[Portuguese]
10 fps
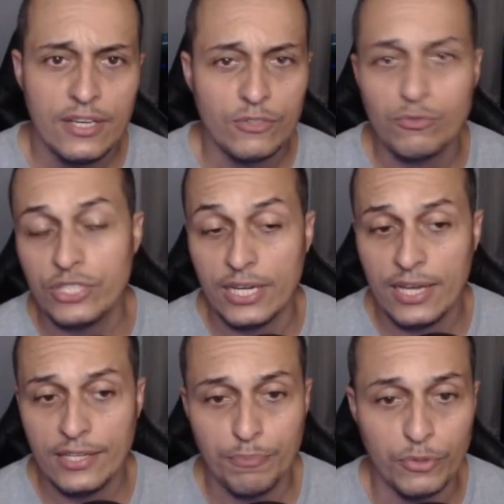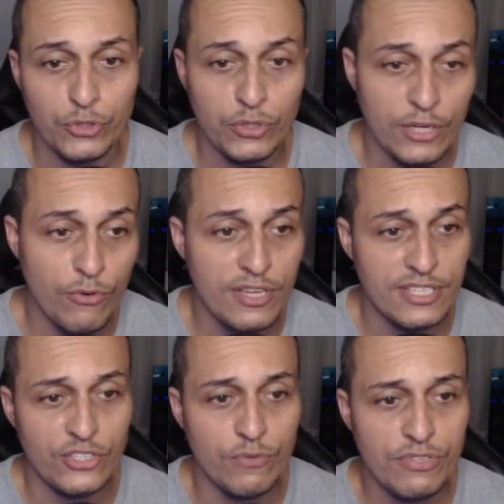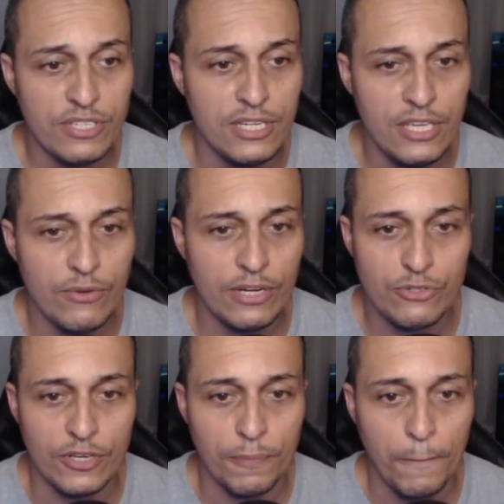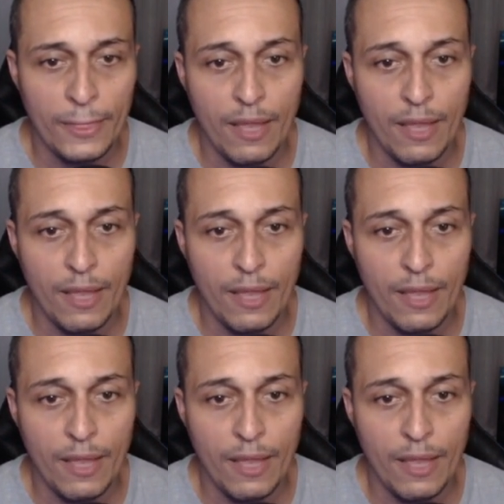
Não custa nada, pô. E outra coisa, ativa o sininho, olha só.